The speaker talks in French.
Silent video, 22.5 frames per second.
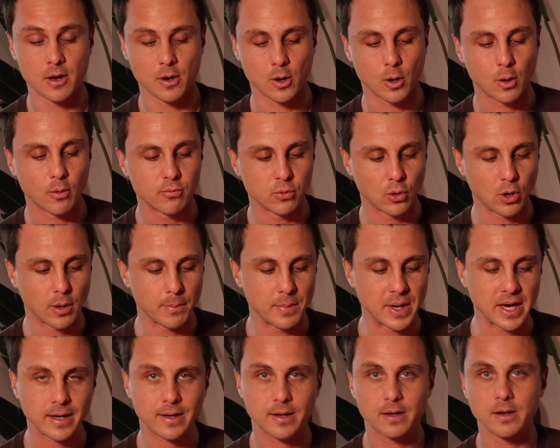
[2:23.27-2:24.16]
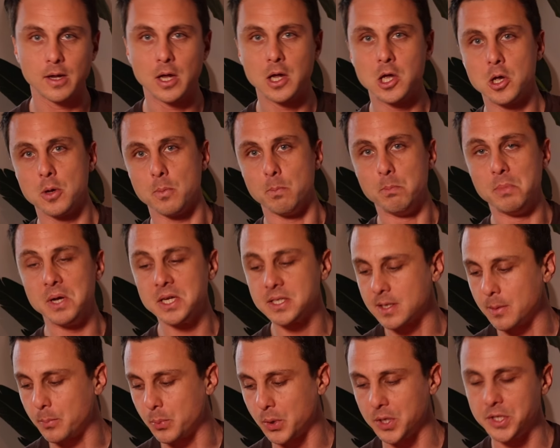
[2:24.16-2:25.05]
on vous l'embarque, mais
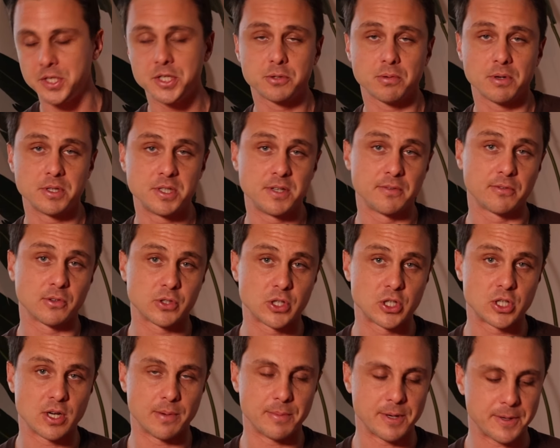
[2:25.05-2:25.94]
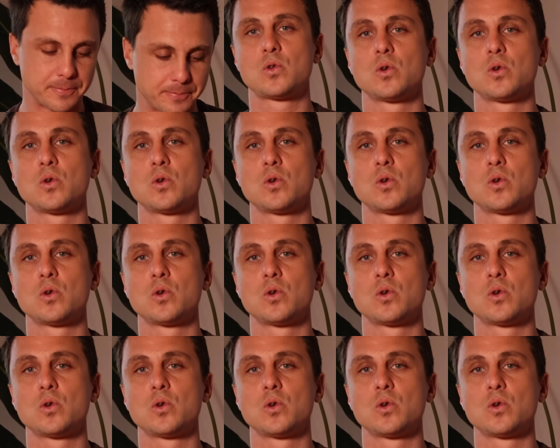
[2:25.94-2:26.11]
ça peut être dissuasif, on sait jamais.